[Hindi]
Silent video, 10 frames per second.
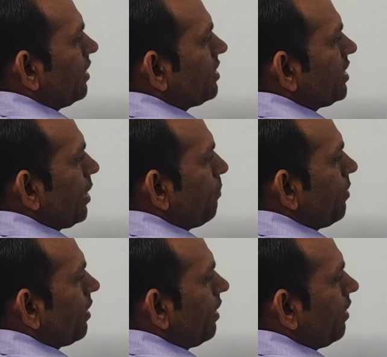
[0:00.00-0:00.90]
ये
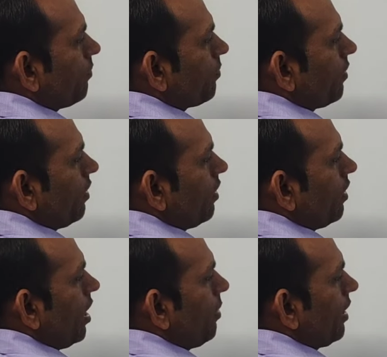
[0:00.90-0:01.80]
चैम्बर है
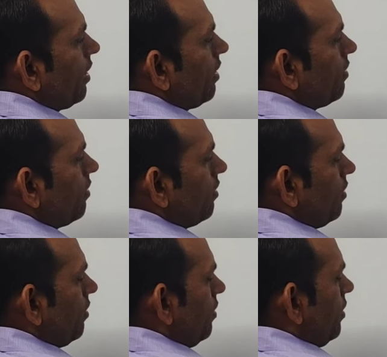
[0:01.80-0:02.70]
हमारा
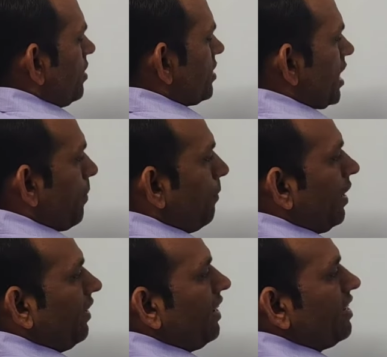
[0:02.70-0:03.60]

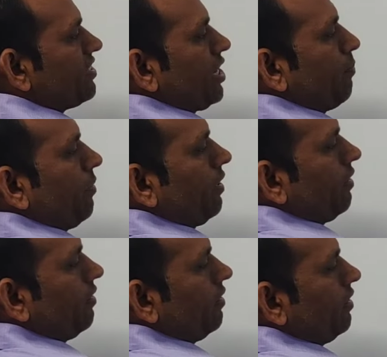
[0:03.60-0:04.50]
सेपरेटिंग
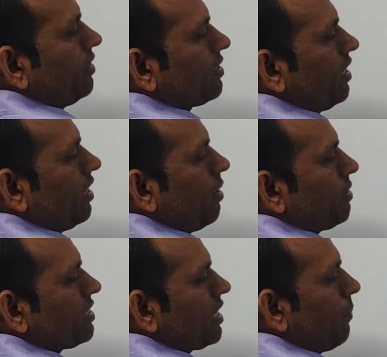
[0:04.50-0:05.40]
चैम्बर इसका
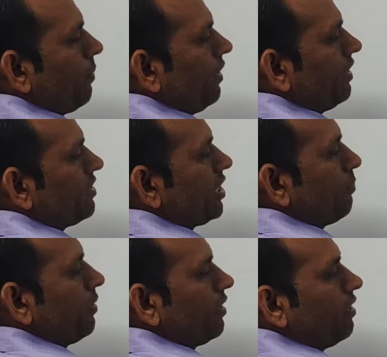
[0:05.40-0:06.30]
नाम है सेपरेटिंग
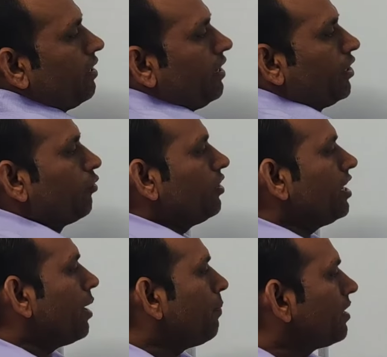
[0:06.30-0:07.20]
चैम्बर
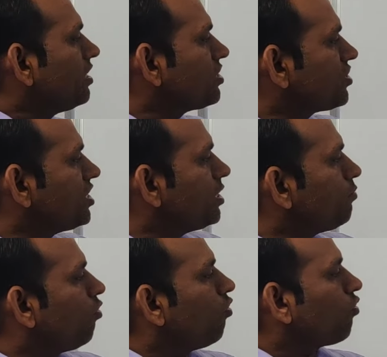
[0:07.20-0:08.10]
क्योंकि यहाँ पर
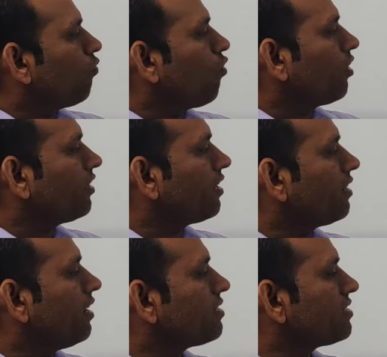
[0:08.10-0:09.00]
स्टीम और
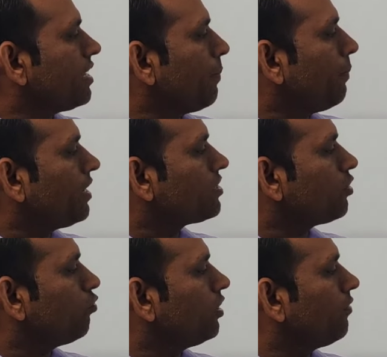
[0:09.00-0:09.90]
वाटर का
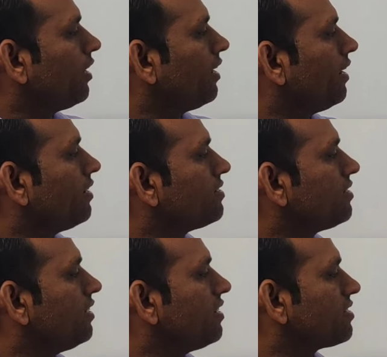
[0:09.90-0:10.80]
सेपरेशन होने वाला है
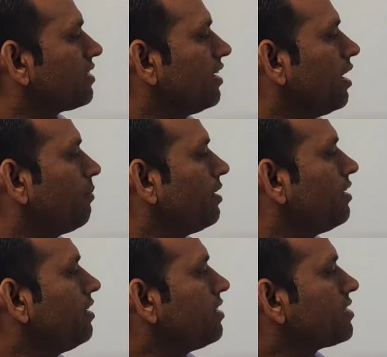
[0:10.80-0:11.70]
इसलिए इसका नाम
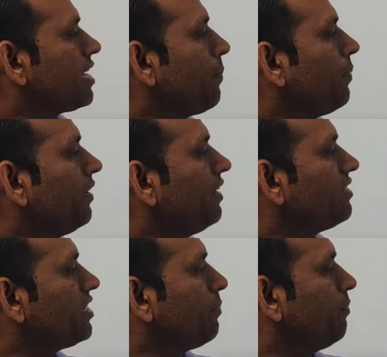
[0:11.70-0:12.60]
है
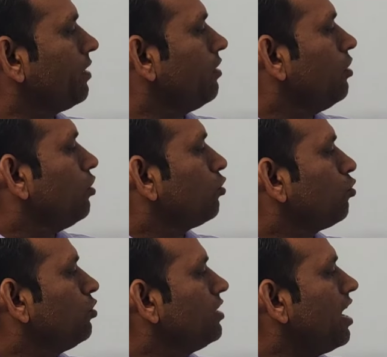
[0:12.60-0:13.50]
सेपरेटिंग चैम्बर
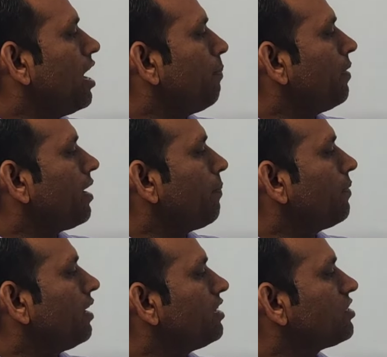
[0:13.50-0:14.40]
तो यहाँ पर
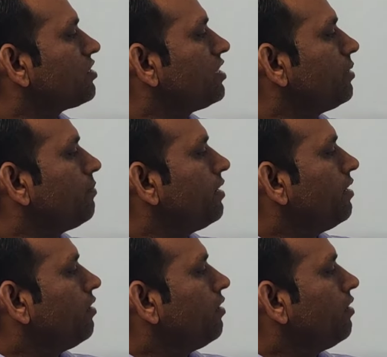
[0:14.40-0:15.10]
आपका स्टीम